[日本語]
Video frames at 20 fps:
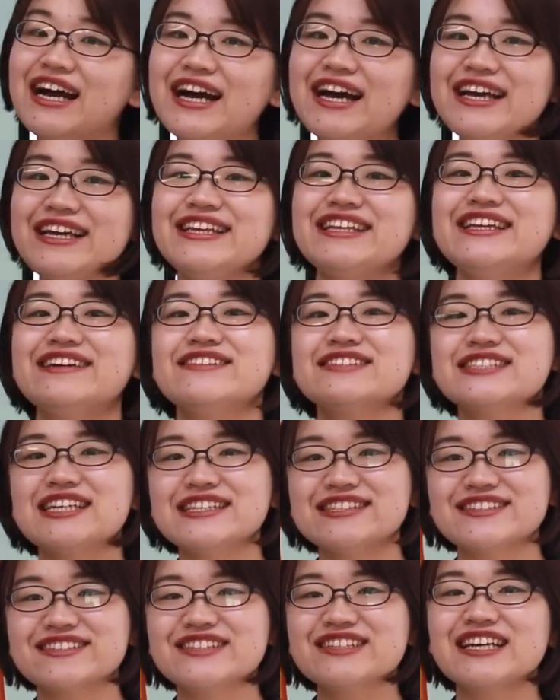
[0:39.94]
はい、では
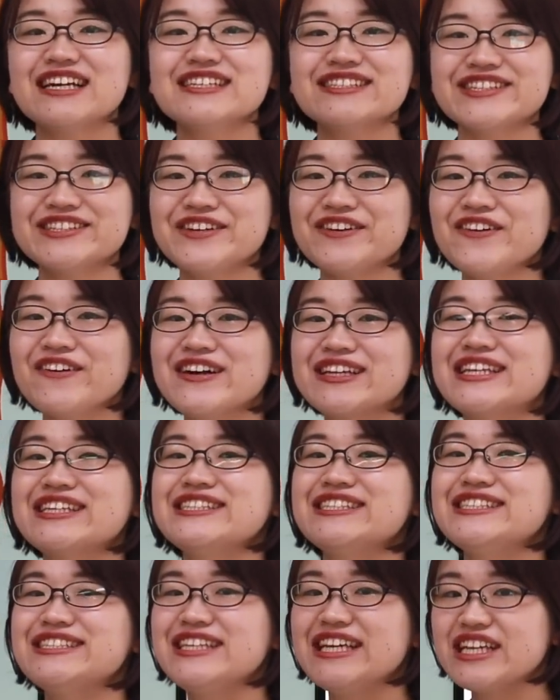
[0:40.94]
早速感想の方をお
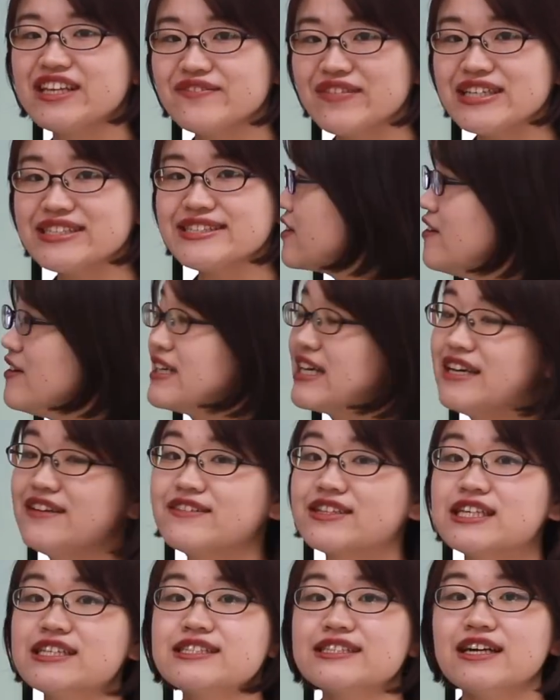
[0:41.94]
話ししていきます。今回
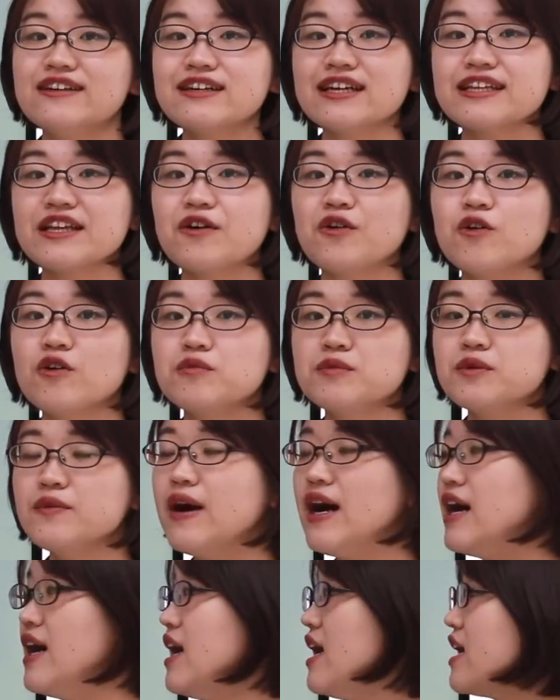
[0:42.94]
私が受けたフォーム
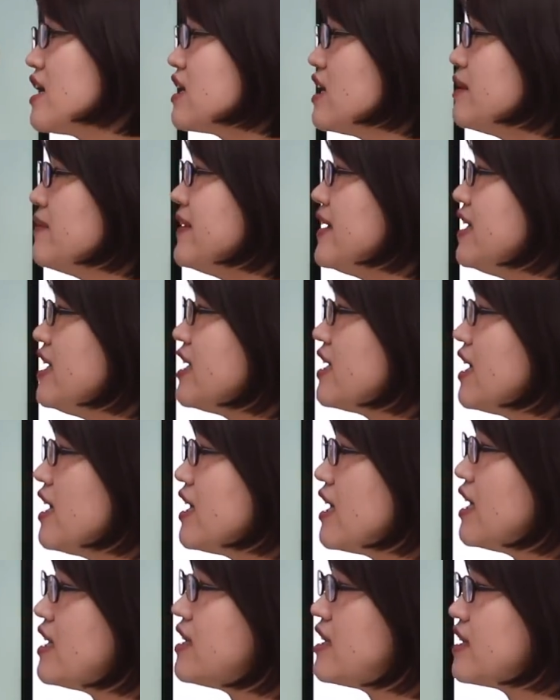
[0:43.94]
は壁に
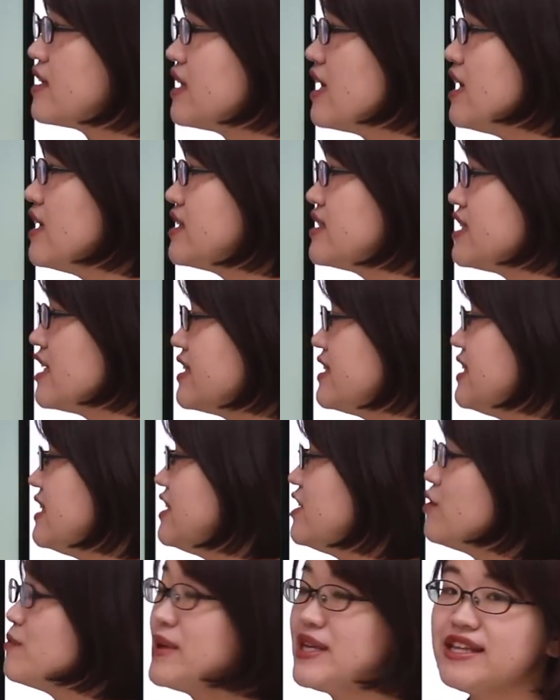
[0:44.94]
かかった写
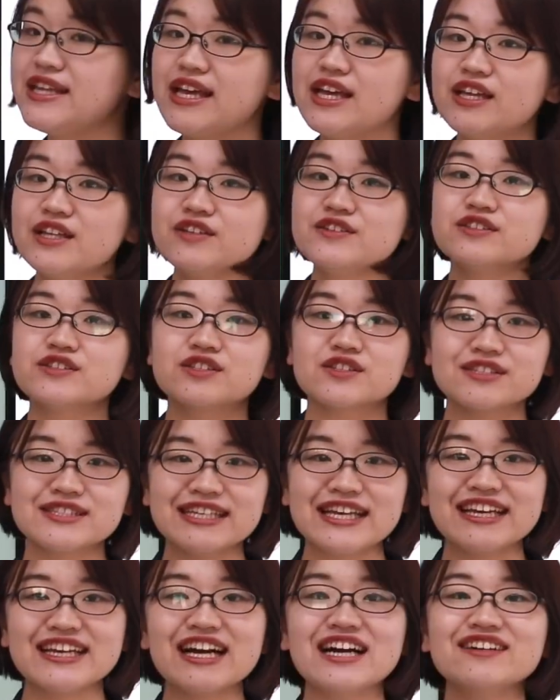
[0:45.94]
真を見ている女
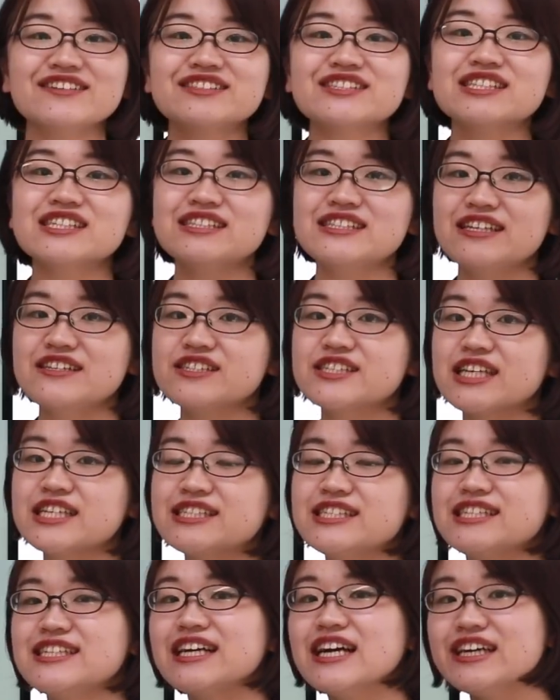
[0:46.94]
性が写っている写
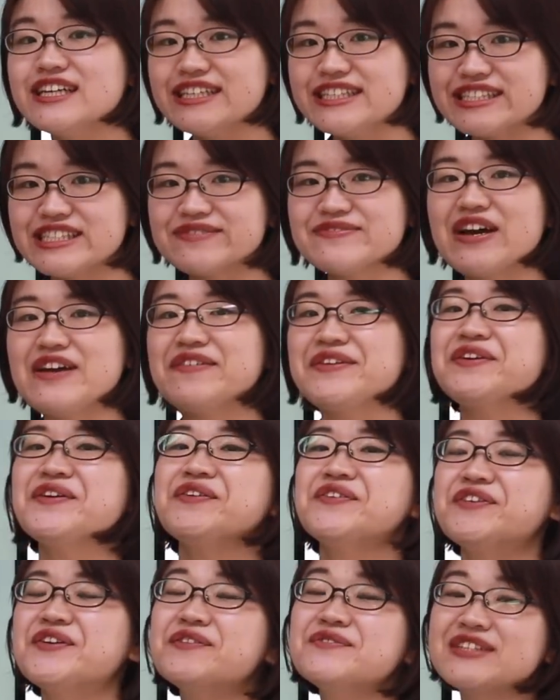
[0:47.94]
真が1枚目
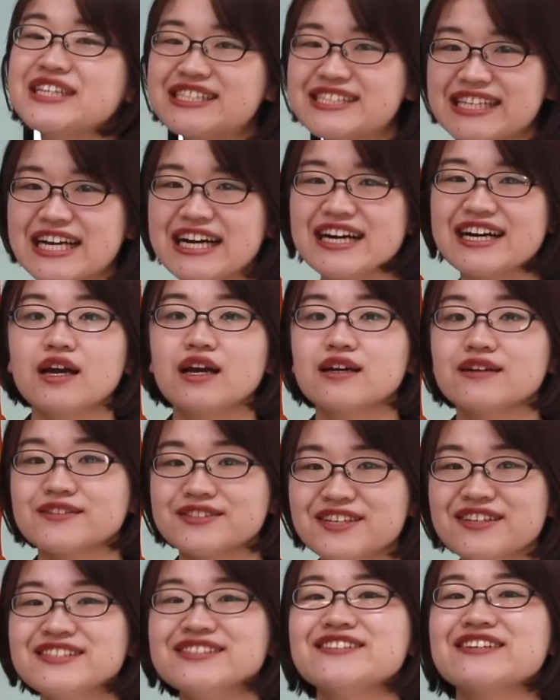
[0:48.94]
のフォームでした。ご
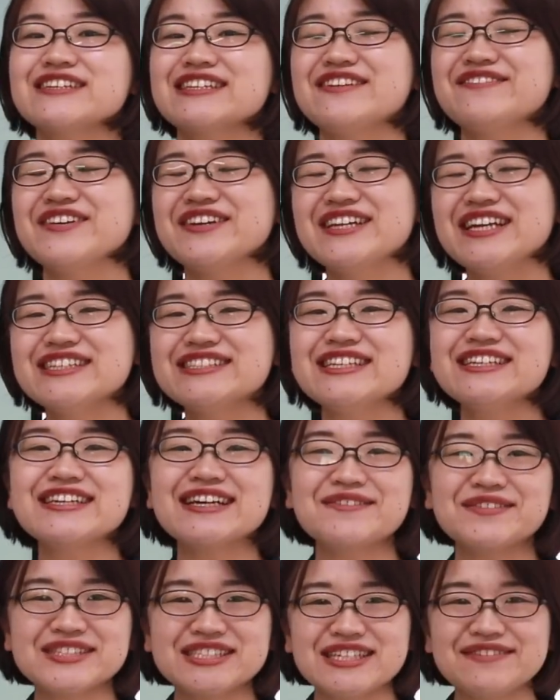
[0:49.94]
存知の方もいらっしゃる
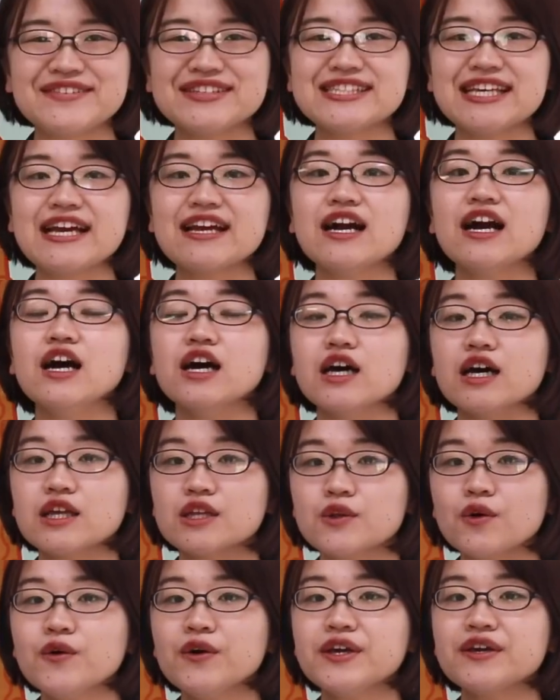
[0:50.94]
かもしれませんが
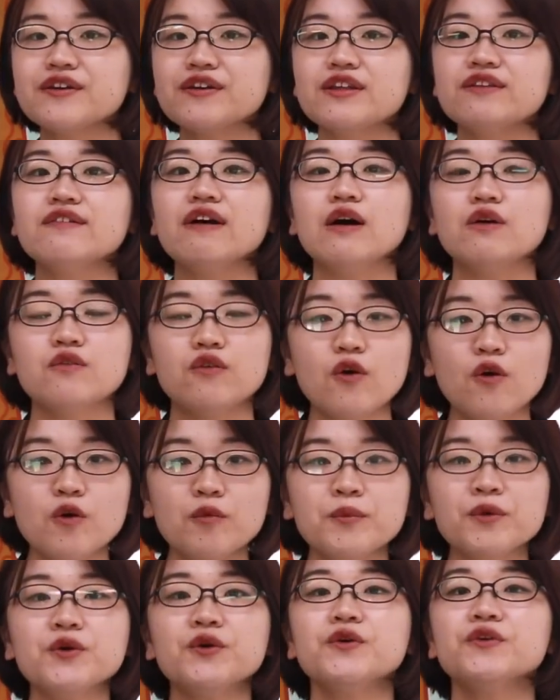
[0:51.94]
TOEIC には
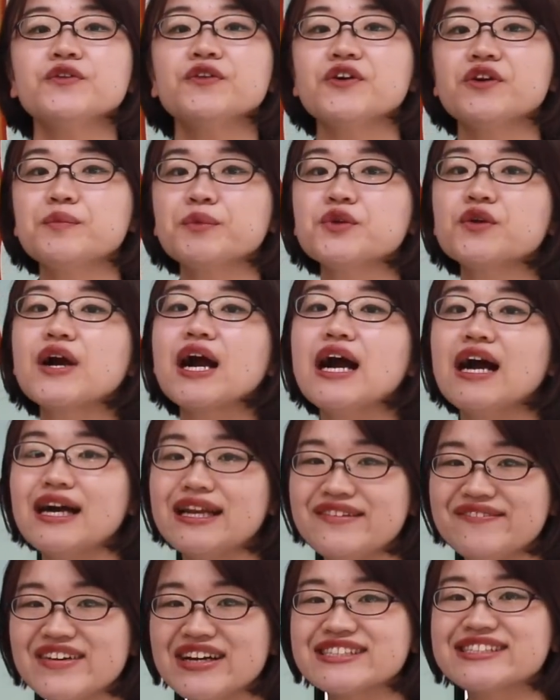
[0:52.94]
フォームというものがあ
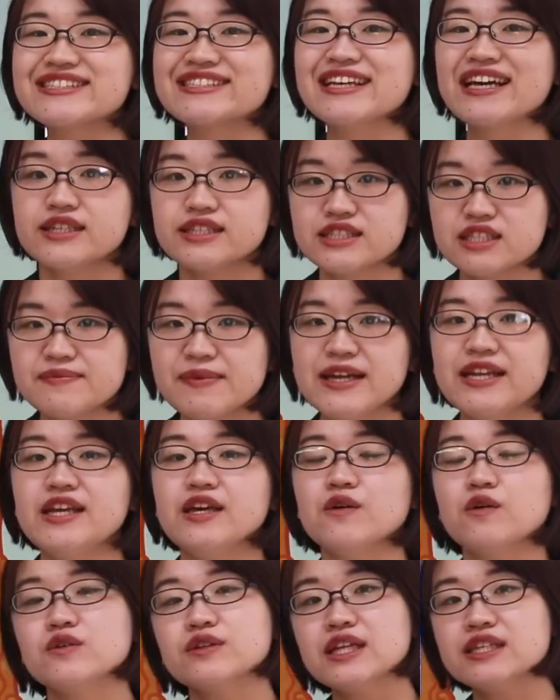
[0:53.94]
りますつま
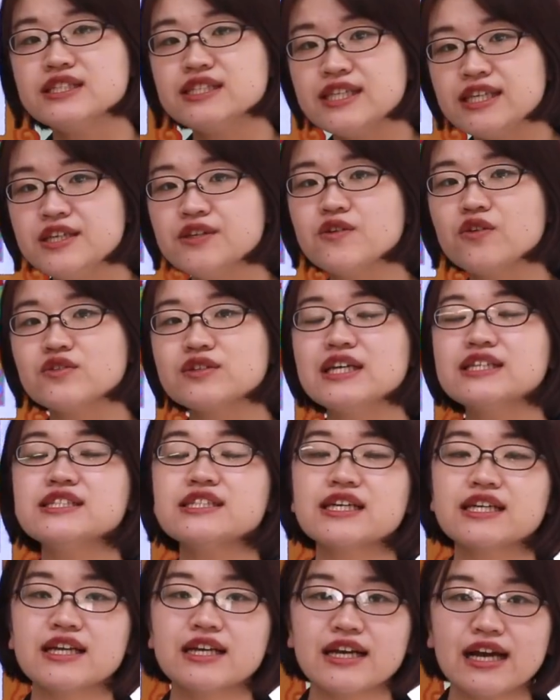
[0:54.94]
り同じ日の同
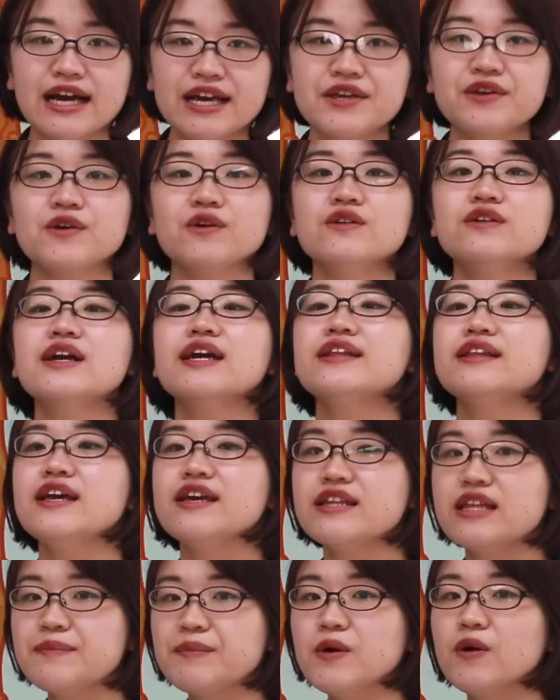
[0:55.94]
じ回を受け
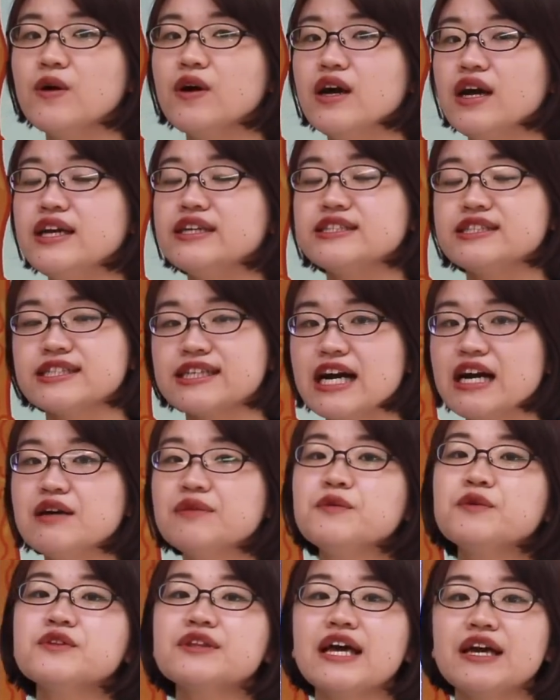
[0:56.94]
ていても違
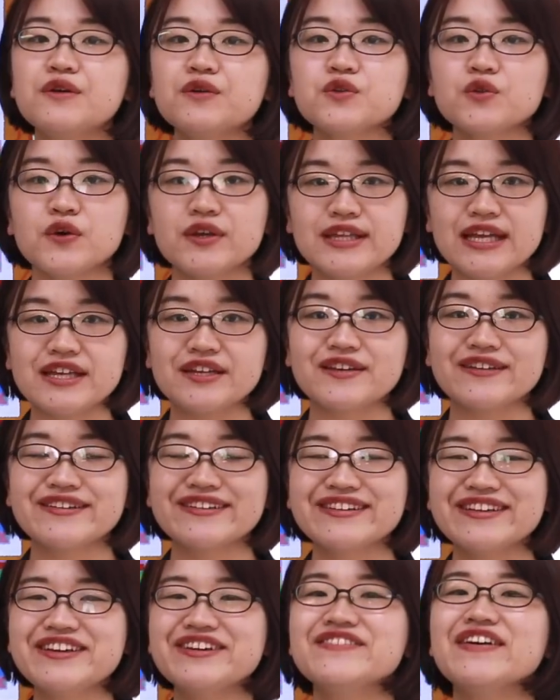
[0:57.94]
う問題を解いている
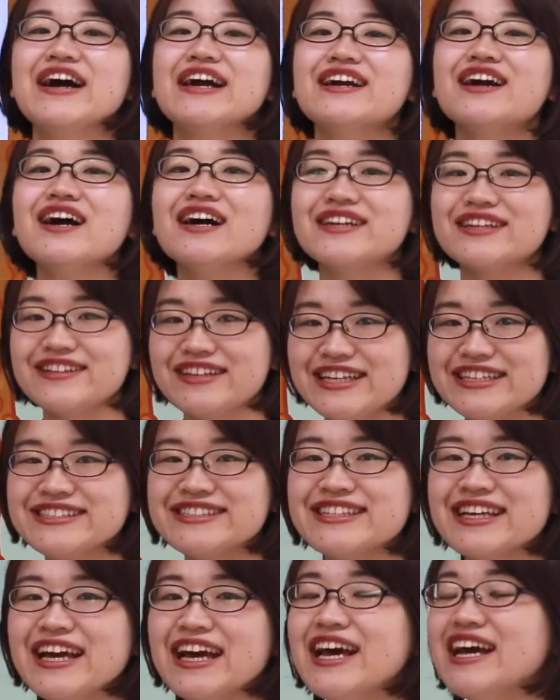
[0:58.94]
という場合があるんで
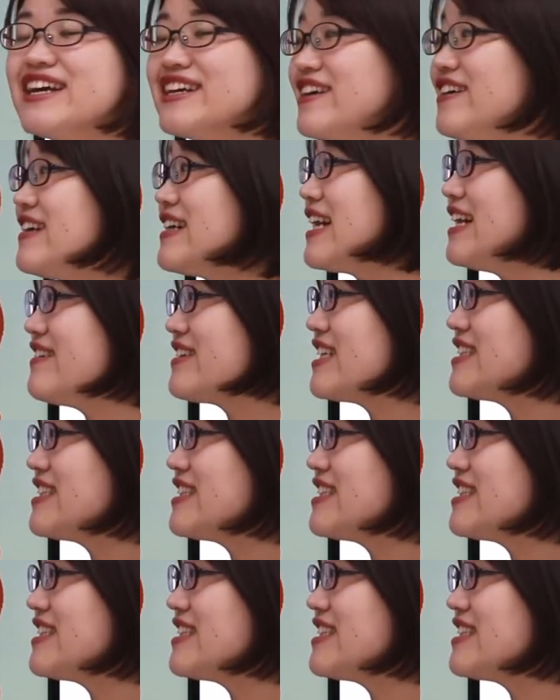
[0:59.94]
す今回